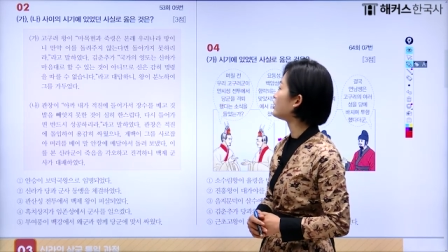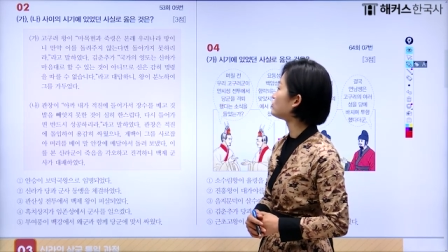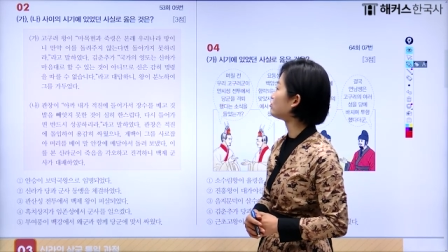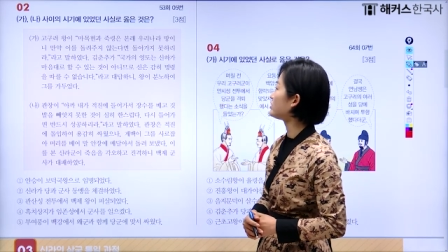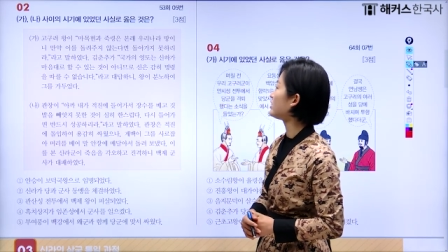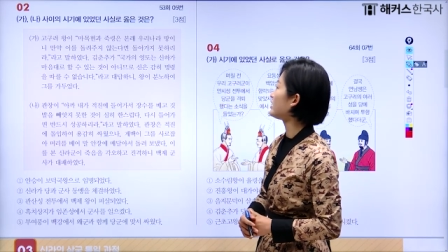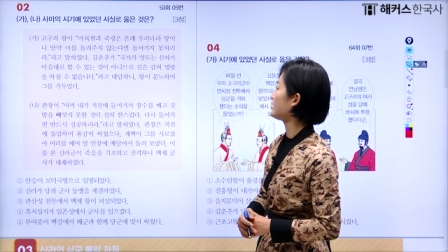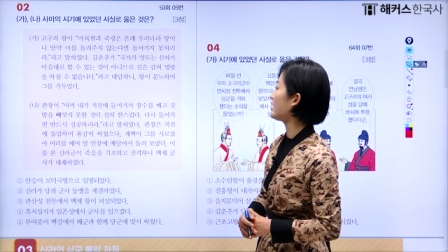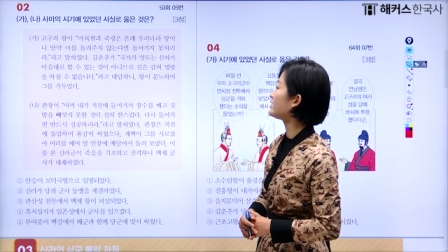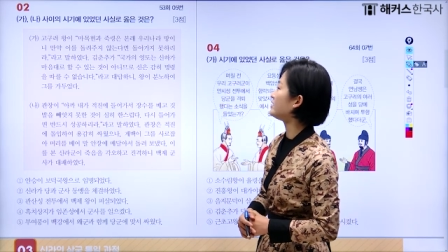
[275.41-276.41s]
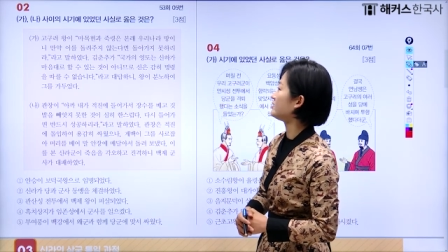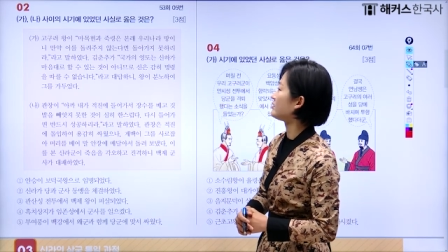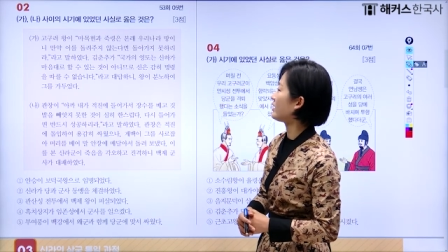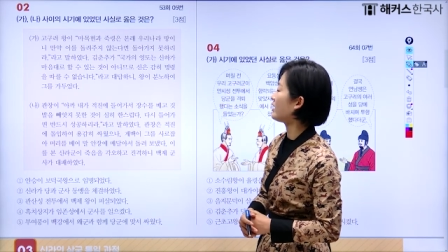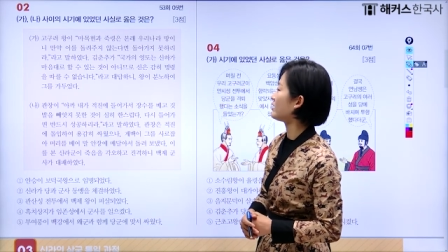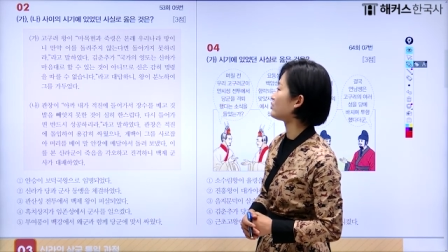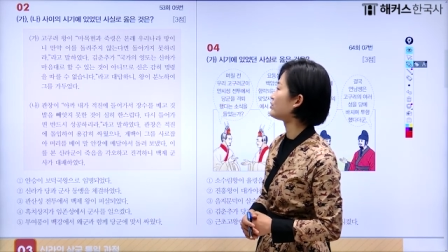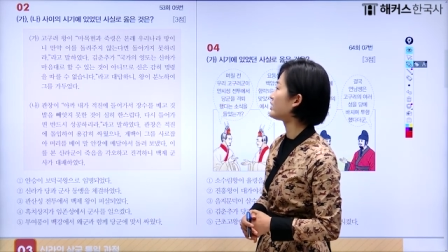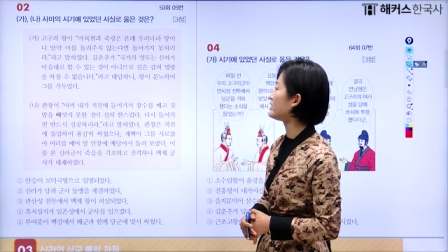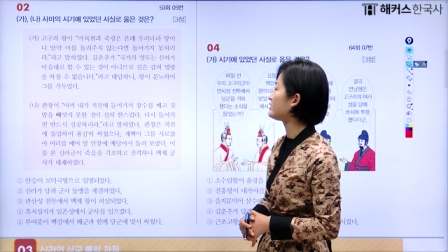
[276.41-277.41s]
우리나라 땅이 있는데
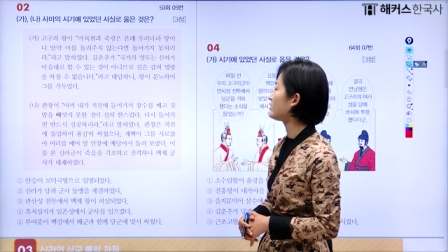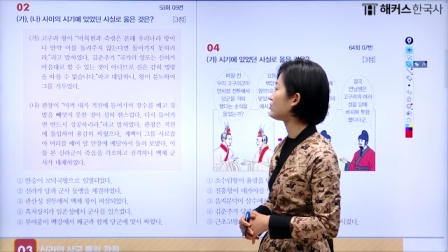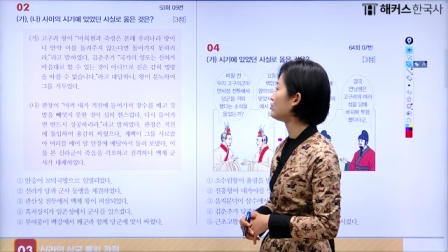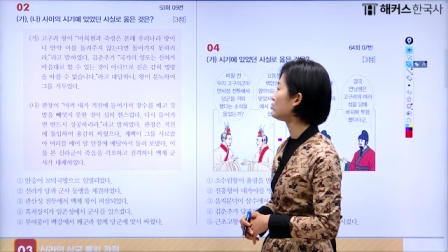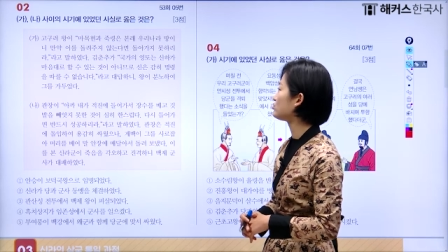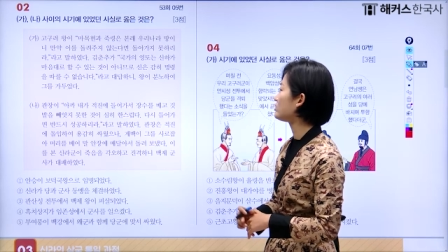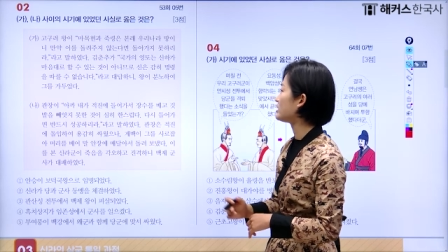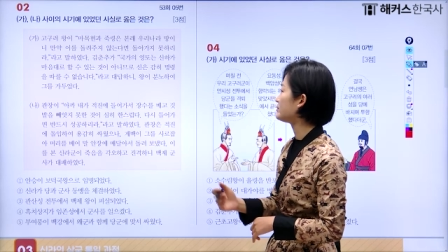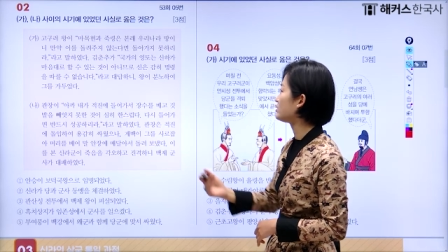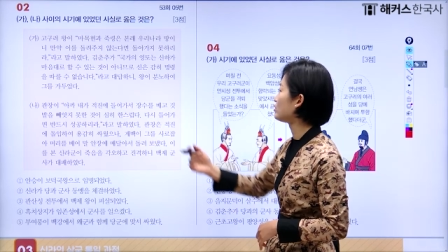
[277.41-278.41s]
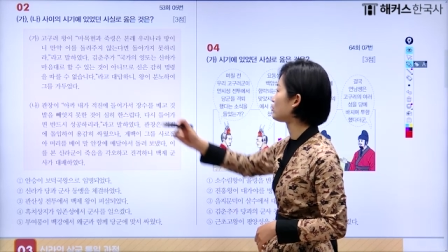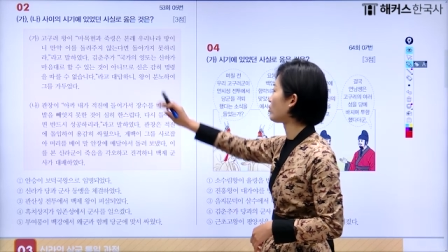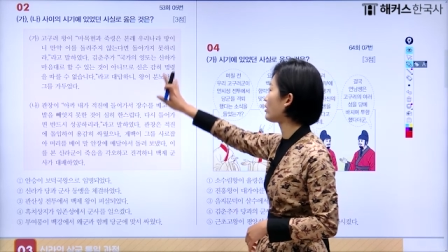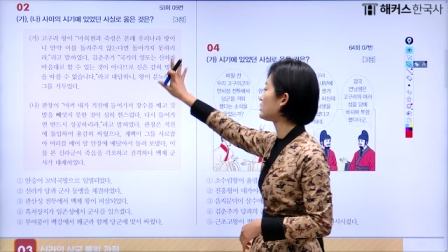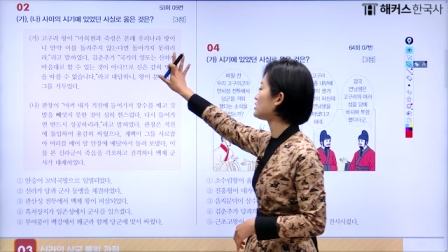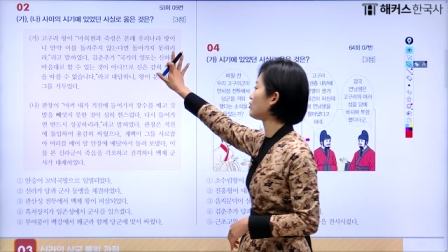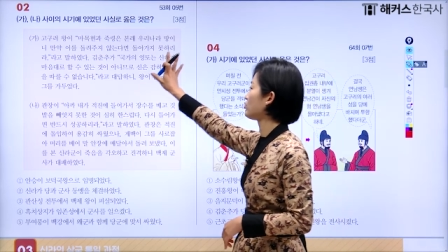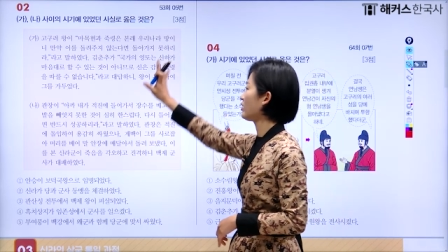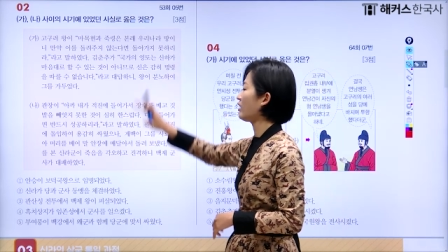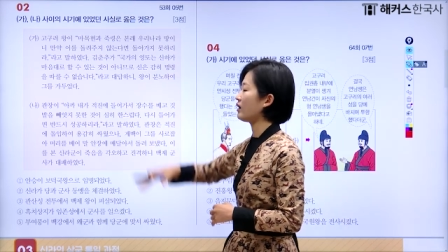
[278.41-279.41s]
너네가 이 땅 돌려주지 않으면 너 돌아가지
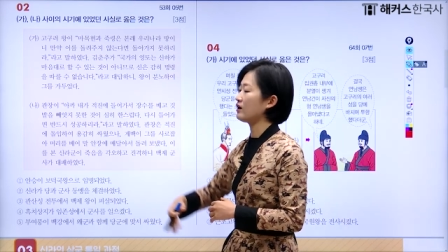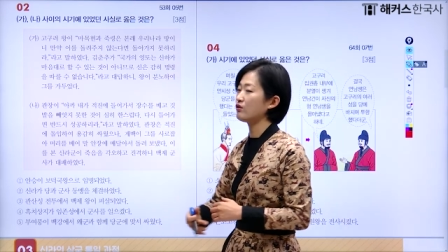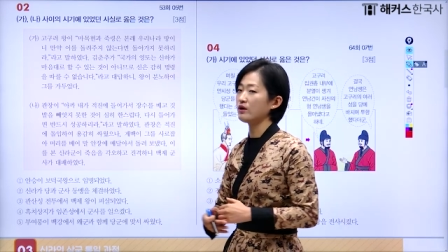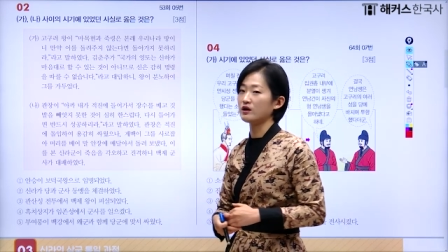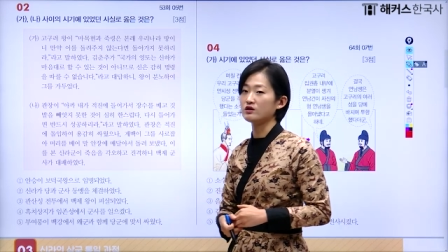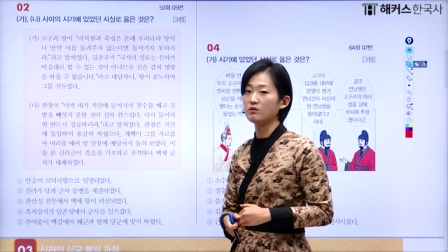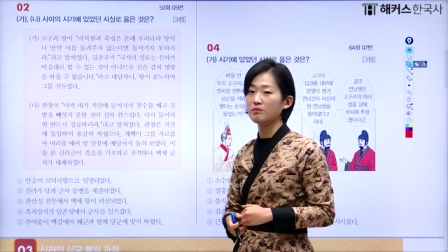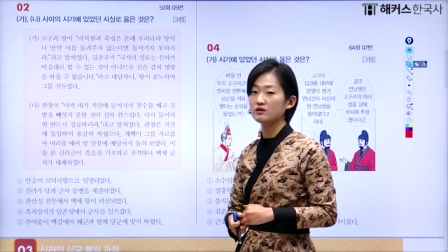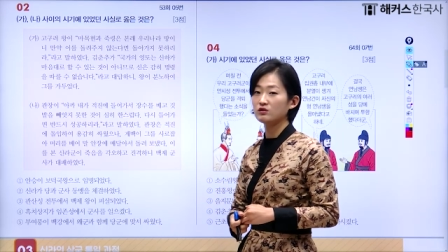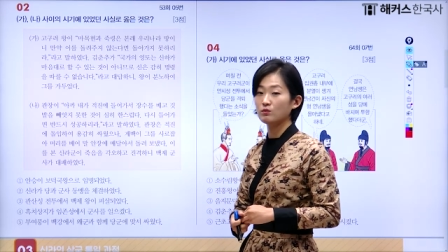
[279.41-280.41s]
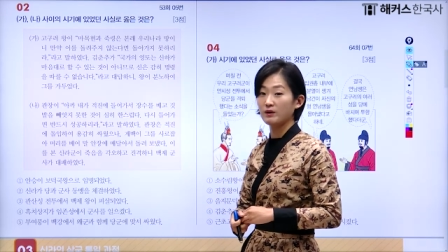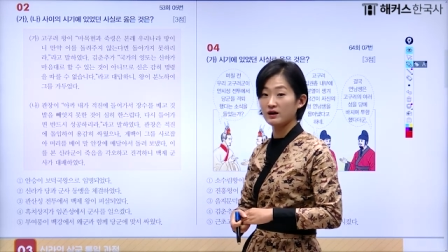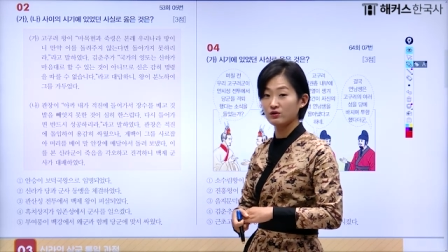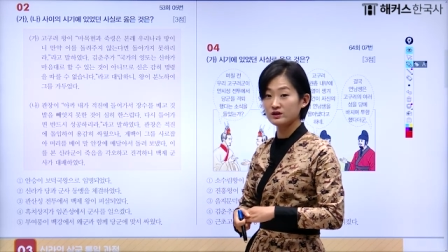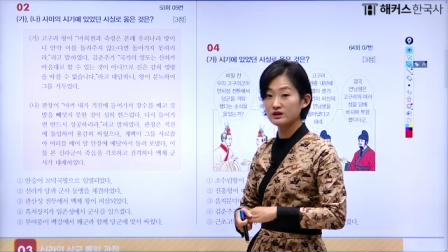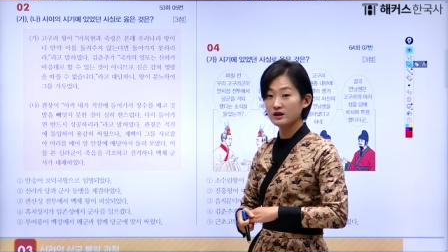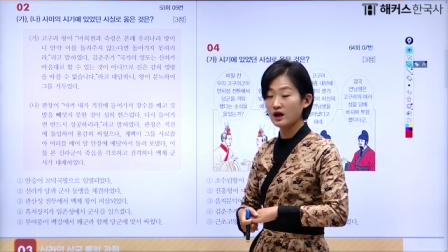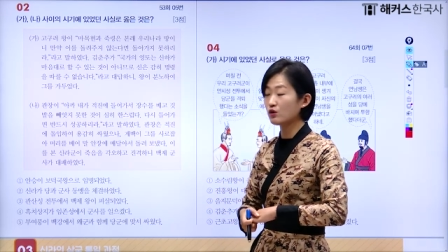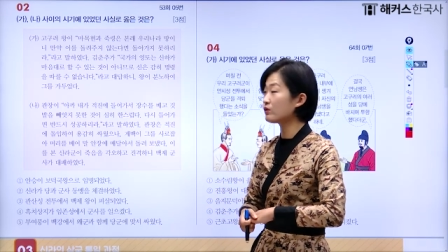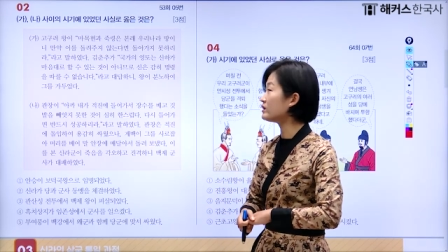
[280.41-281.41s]
못해 라고 약간 협박석 발언을
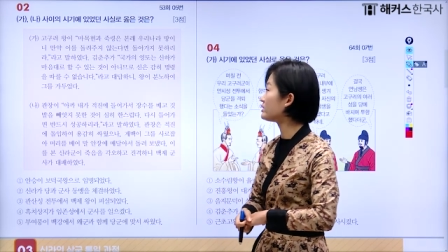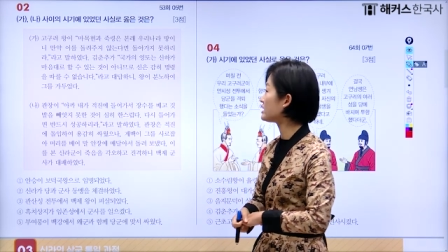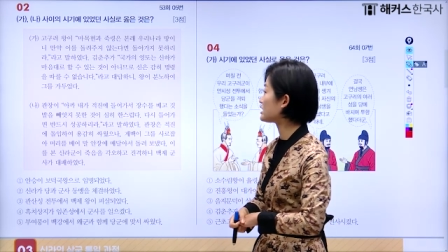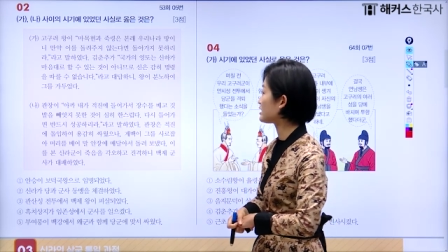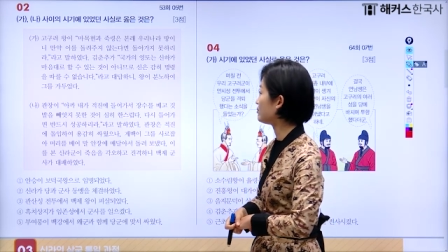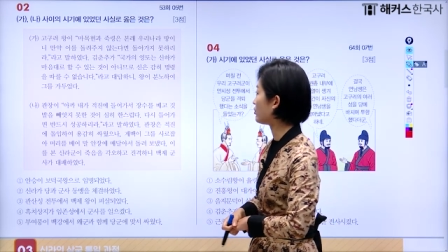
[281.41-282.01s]
하고 있는 게 지금